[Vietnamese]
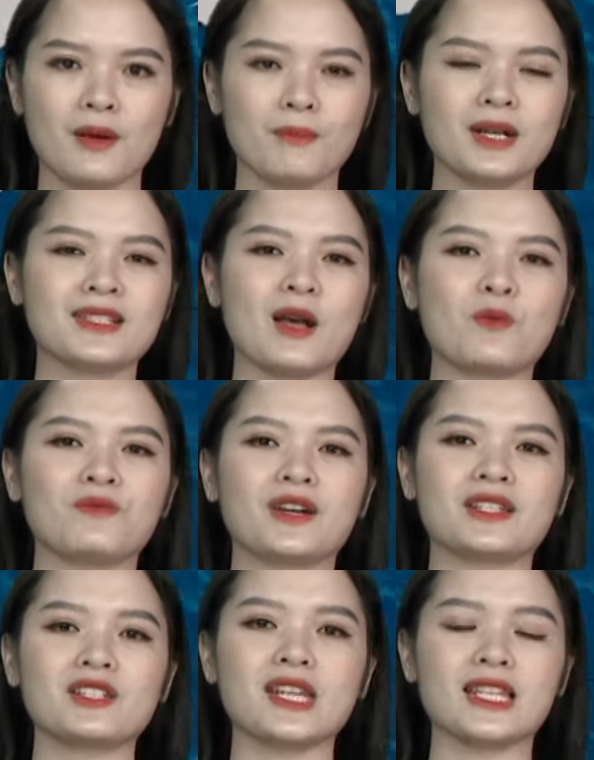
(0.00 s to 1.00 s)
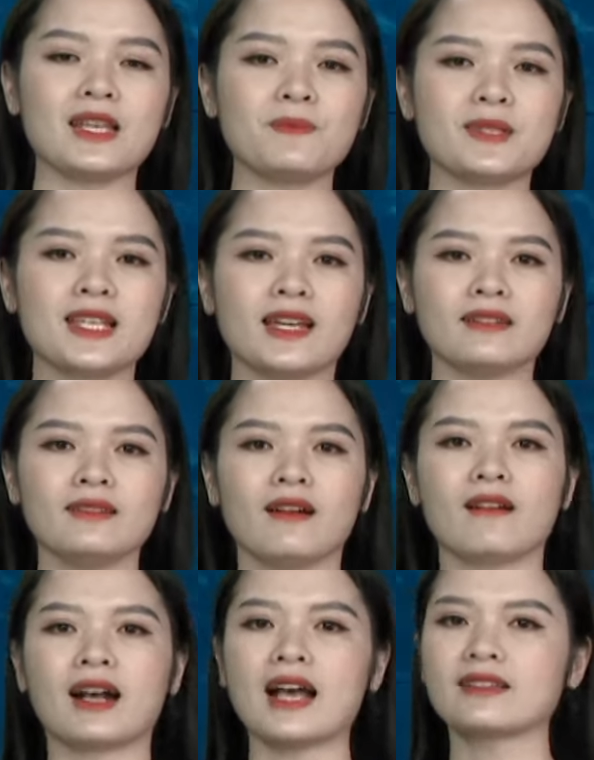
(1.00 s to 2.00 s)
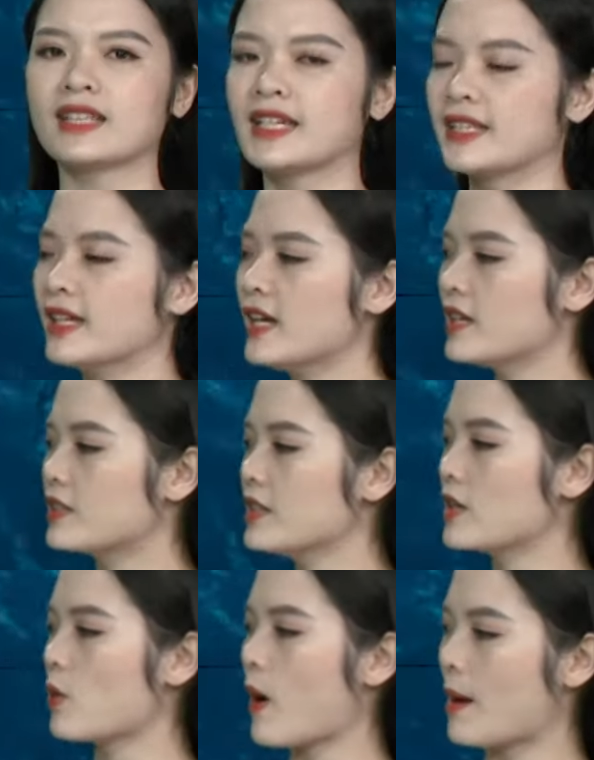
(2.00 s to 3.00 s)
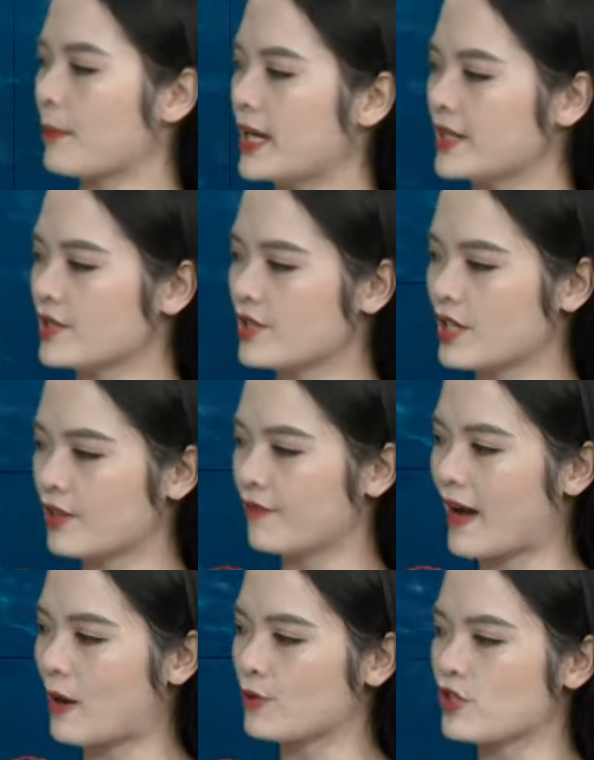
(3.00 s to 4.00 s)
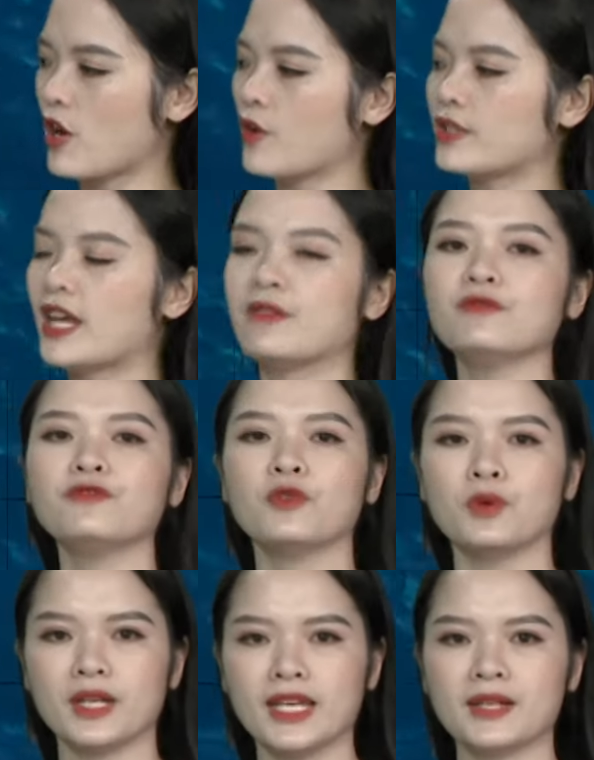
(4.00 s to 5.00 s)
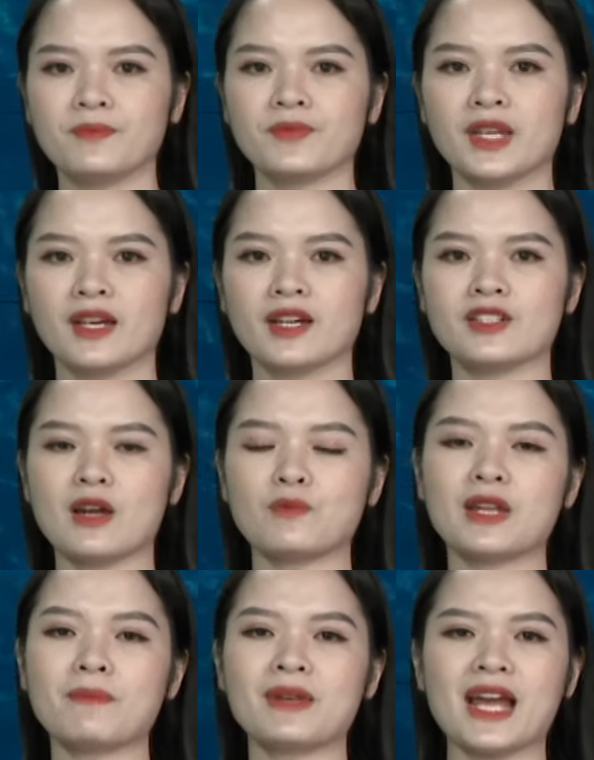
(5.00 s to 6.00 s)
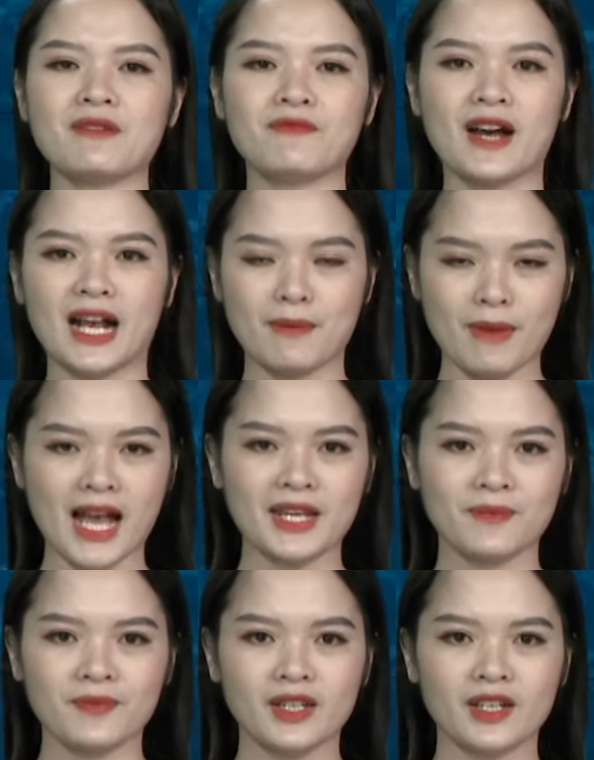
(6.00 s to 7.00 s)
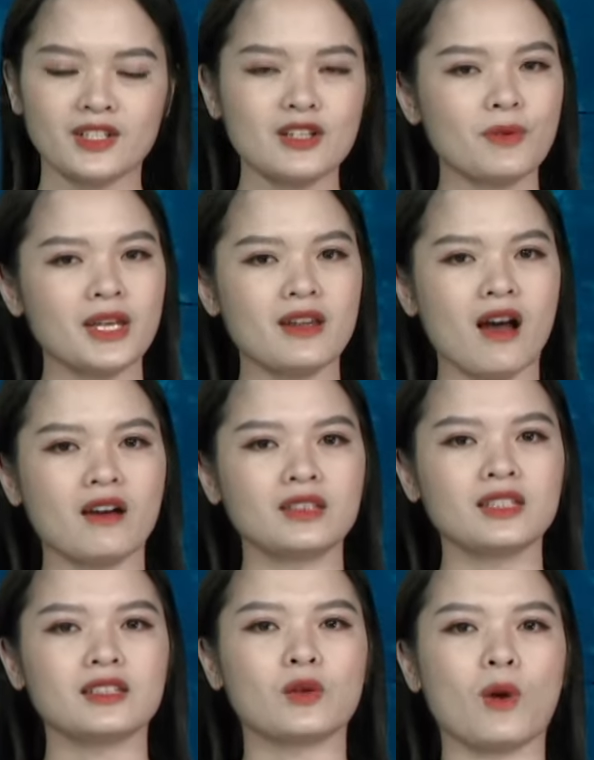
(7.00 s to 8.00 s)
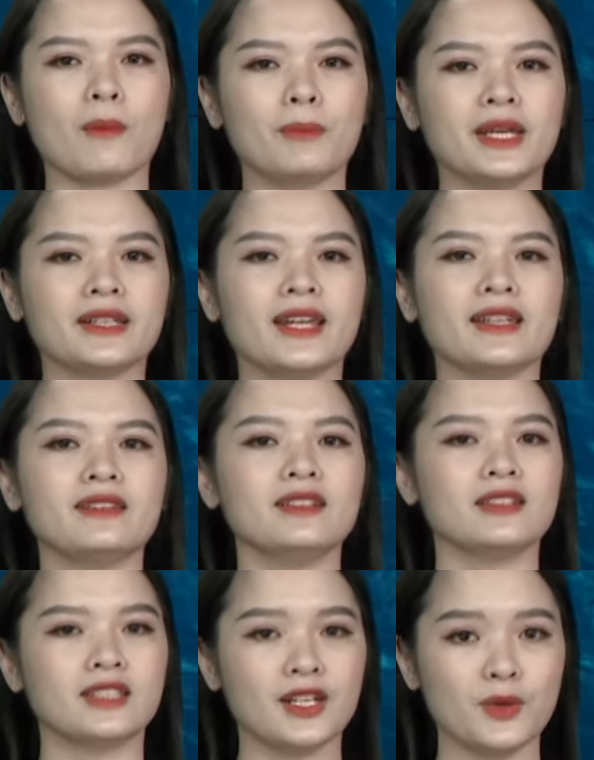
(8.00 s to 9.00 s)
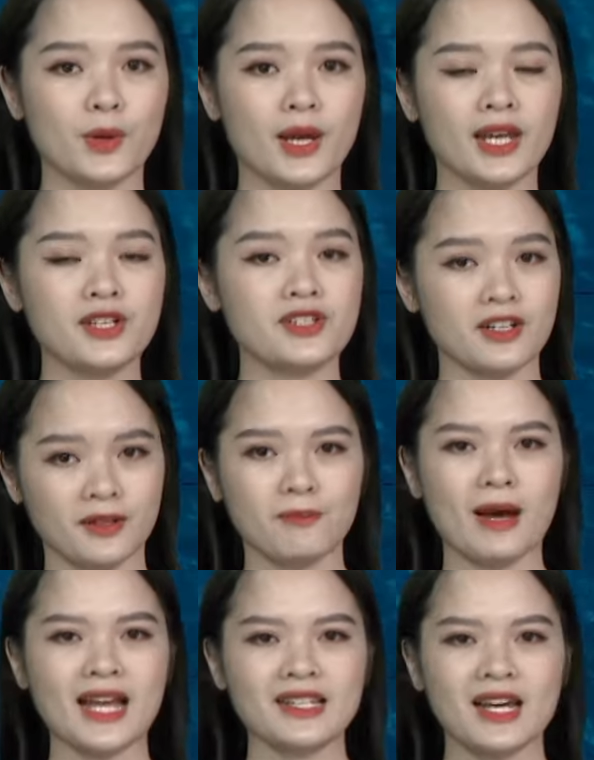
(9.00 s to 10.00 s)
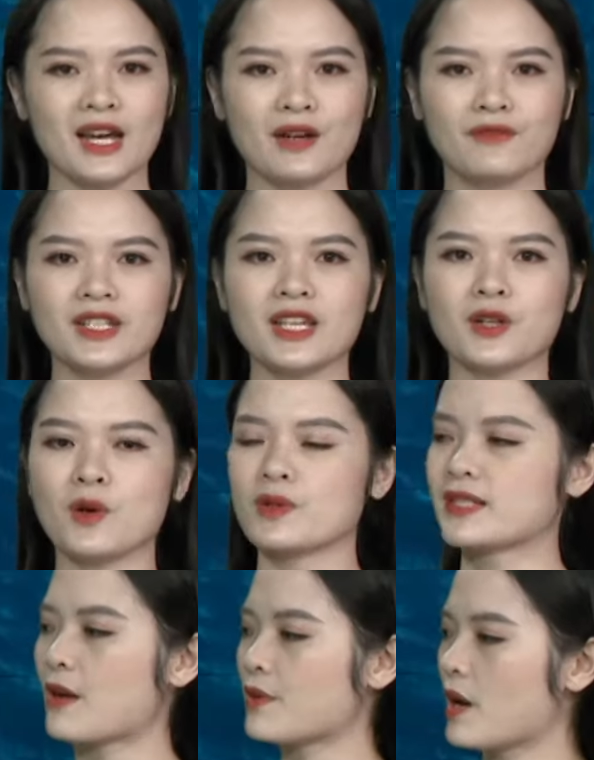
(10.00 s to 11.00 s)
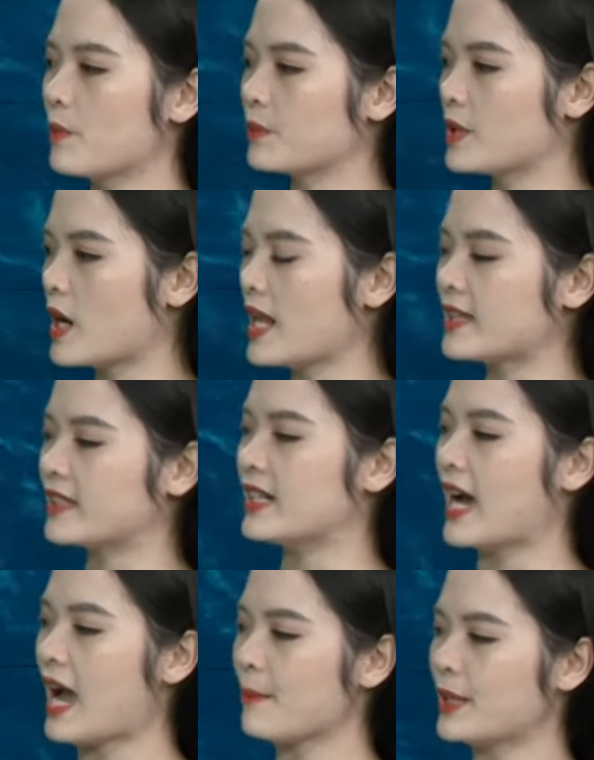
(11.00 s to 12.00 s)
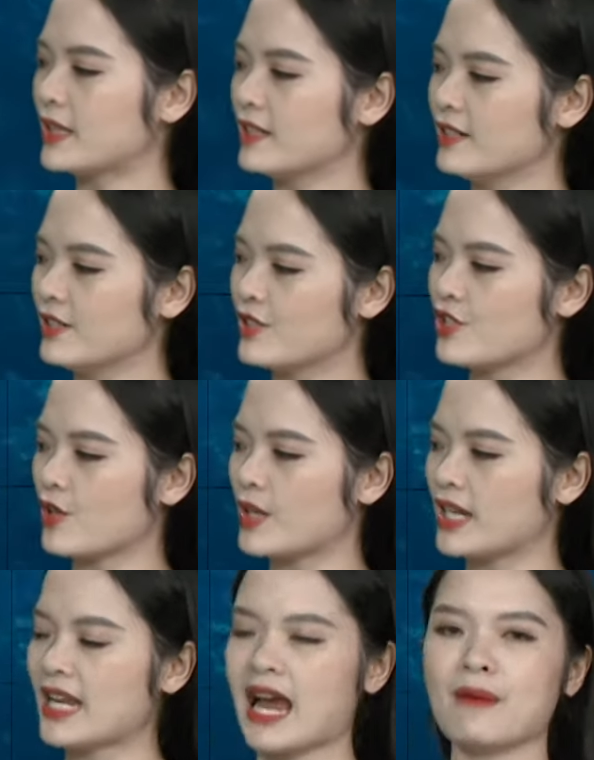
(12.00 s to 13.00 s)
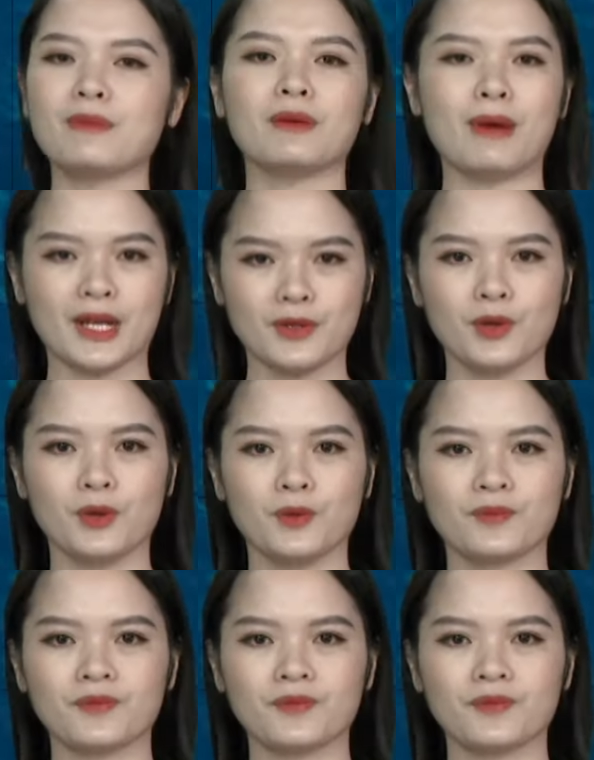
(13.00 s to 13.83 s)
Mưa rông vẫn sẽ tiếp diễn ở các tỉnh từ Quảng Bình trở vào cho đến Phú Yên trong đêm nay và ngày mai. Trong khi đó thì từ Quảng Bình đến Thừa Thiên Huế trời mát với nhiệt độ dao động đó là từ 24 cho đến 27 độ.